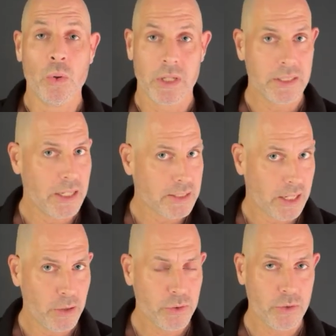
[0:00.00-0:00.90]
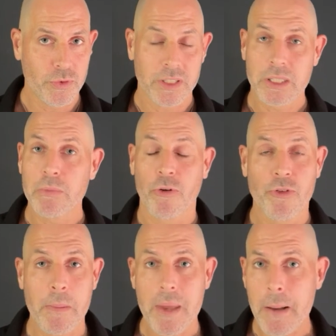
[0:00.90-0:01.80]
Und das alles rauszufinden, es gibt noch
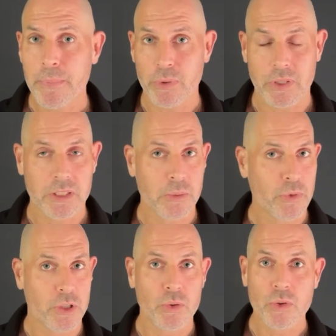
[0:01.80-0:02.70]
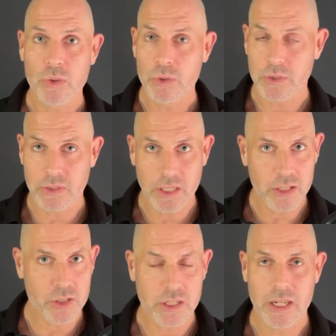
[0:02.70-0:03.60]
viel mehr Punkte, es gibt noch die ungelösten
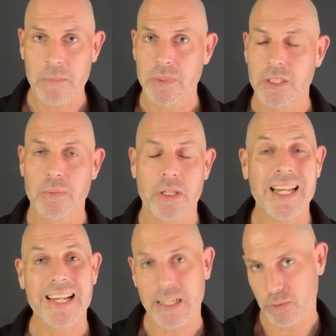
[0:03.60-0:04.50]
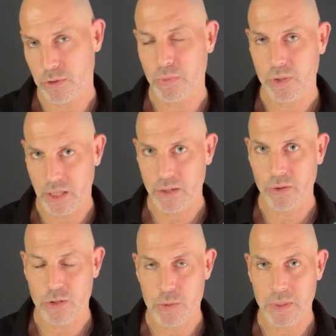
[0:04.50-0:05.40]
seelischen Themen, es gibt den Elektrosmog, der eine
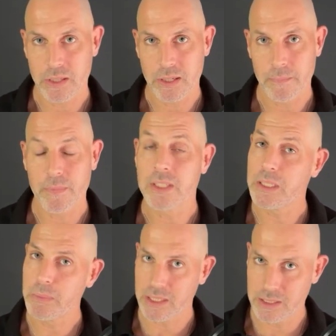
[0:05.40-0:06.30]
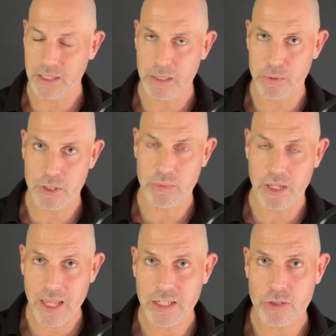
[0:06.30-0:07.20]
Rolle spielen kann, es gibt tatsächlich bestimmte
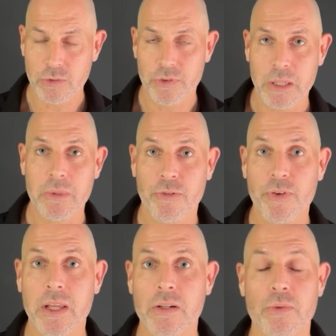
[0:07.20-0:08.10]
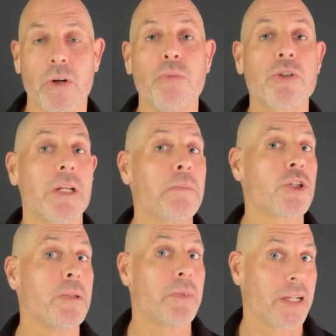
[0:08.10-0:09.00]
Nährstoffe, die mir fehlen, unter Umständen
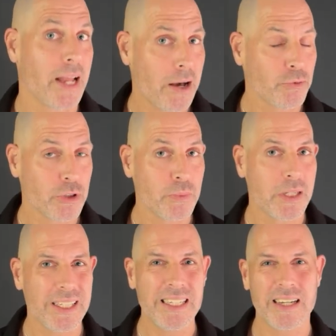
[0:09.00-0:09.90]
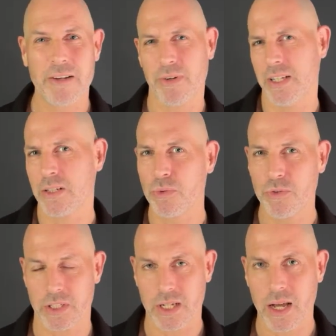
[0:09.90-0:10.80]
bestimmte Nahrungsmittel, die ich einfach nicht gut
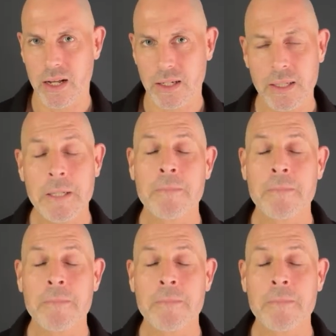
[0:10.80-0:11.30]
vertrage,